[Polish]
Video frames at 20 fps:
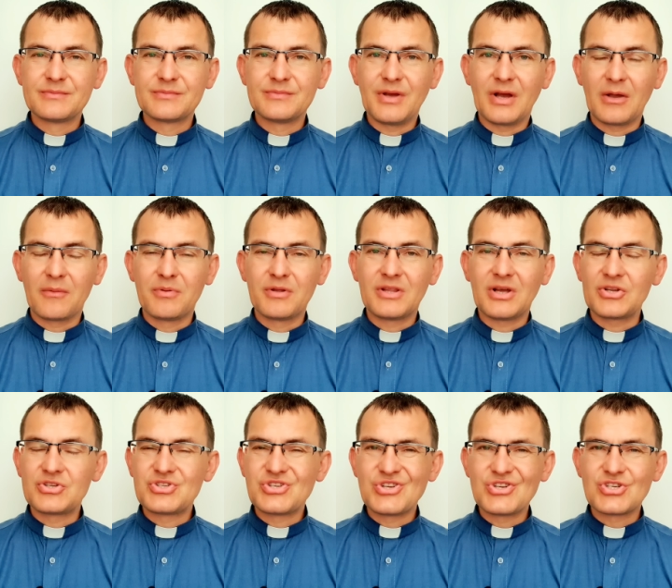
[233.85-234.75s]
jakby
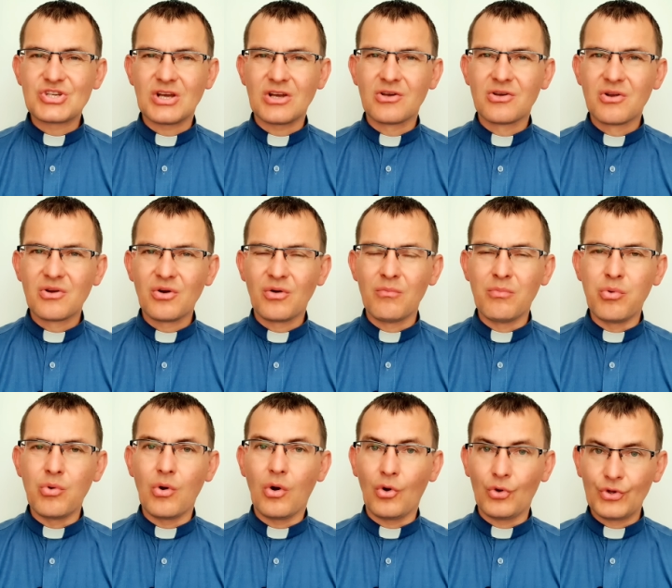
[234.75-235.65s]
ta cisza
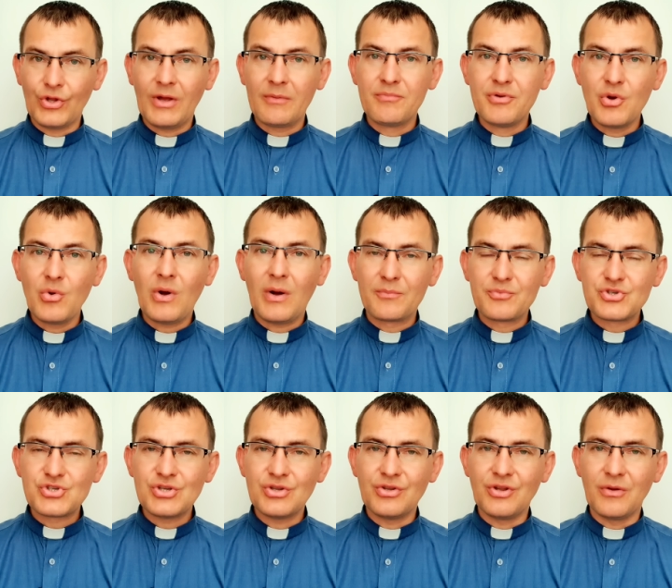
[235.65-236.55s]
grobu, ona była
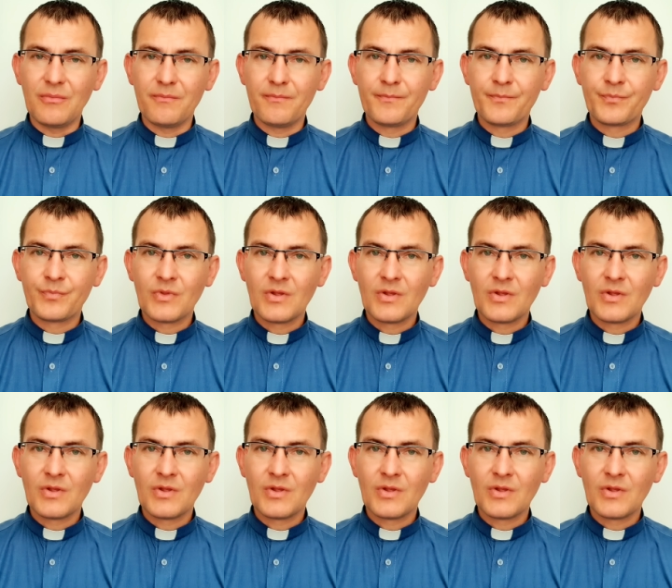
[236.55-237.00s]
przy nim.